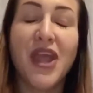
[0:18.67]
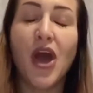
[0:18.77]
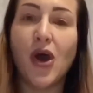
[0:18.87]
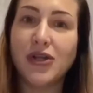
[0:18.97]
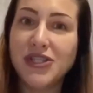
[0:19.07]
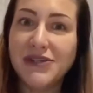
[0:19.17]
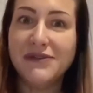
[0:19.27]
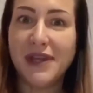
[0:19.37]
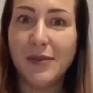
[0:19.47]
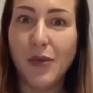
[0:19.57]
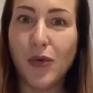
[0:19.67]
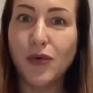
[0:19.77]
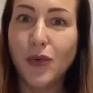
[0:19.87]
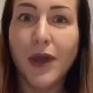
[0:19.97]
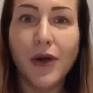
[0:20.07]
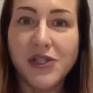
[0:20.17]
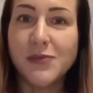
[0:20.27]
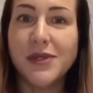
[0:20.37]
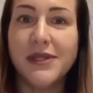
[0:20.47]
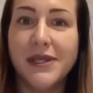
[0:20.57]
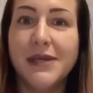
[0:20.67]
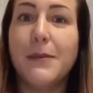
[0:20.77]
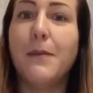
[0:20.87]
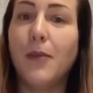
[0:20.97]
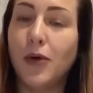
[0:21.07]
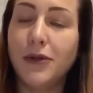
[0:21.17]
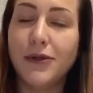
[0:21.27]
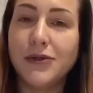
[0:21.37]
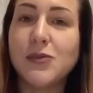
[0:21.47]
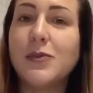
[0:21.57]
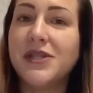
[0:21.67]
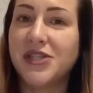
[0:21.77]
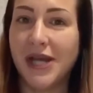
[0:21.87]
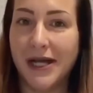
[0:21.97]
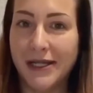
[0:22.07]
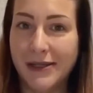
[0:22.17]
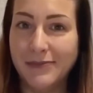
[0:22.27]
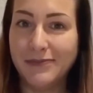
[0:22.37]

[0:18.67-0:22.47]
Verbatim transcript: oggi avremo due ospiti molto speciali.